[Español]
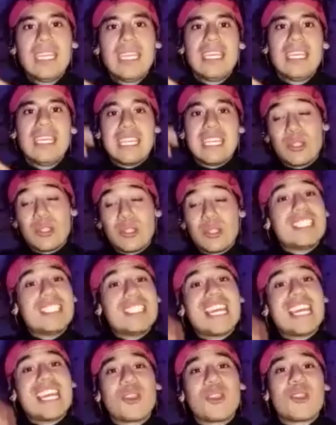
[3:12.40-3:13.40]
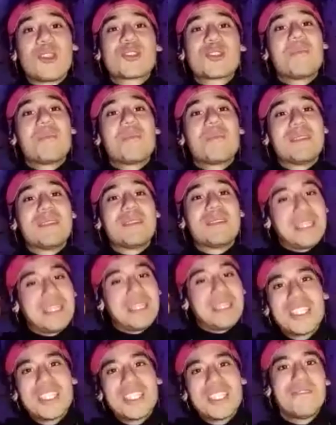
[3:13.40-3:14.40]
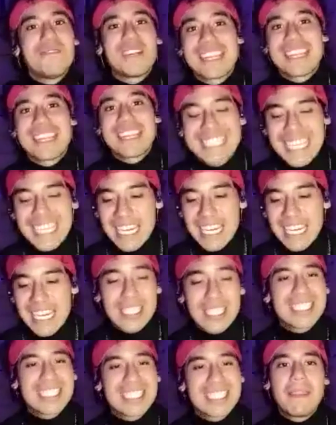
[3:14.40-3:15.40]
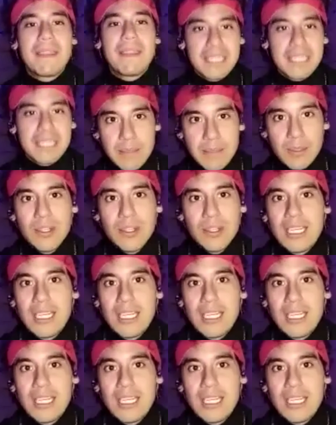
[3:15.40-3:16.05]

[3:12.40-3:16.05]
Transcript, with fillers: y entonces ya todos competimos en diferentes géneros, que está padrísimo,